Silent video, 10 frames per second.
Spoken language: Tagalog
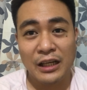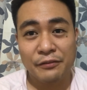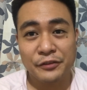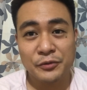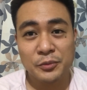
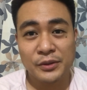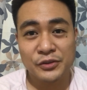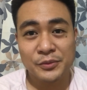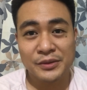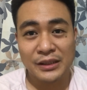After mo
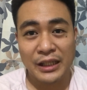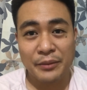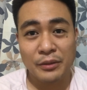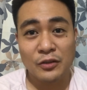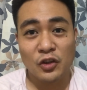mag-subscribe,
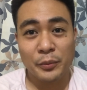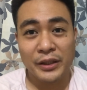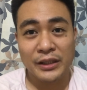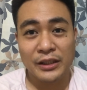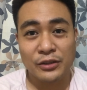mag-comment
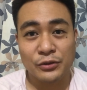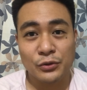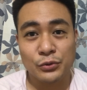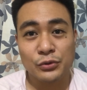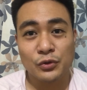ka ng
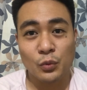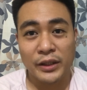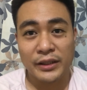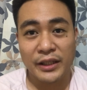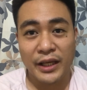Road to
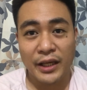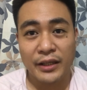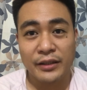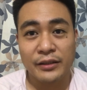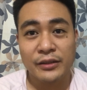1K.
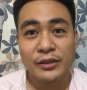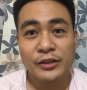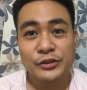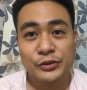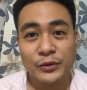
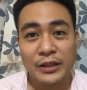So,